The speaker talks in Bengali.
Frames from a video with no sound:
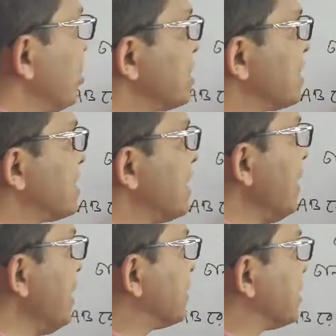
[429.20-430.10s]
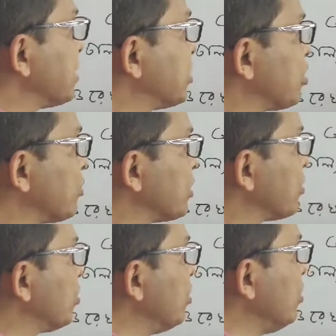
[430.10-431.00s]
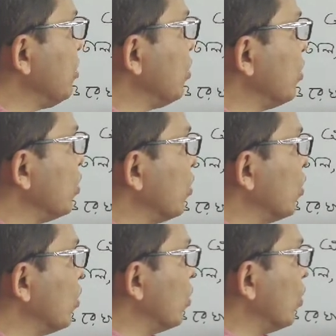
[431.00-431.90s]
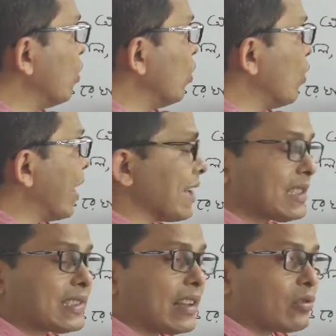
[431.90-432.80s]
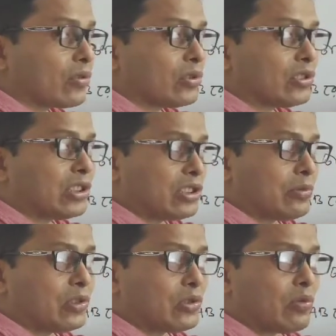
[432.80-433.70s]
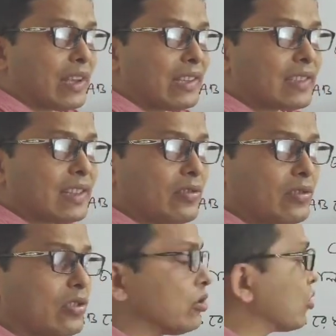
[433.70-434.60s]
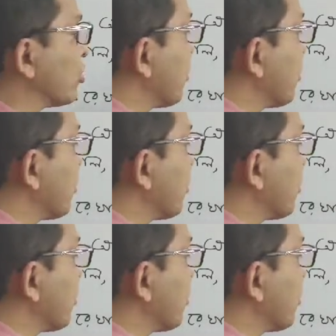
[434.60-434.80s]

হচ্ছে দ্বিতীয় বিন্দুর ওয়াই স্থানাঙ্ক দ্বিতীয় বিন্দুর ওয়াই স্থানাঙ্ক কত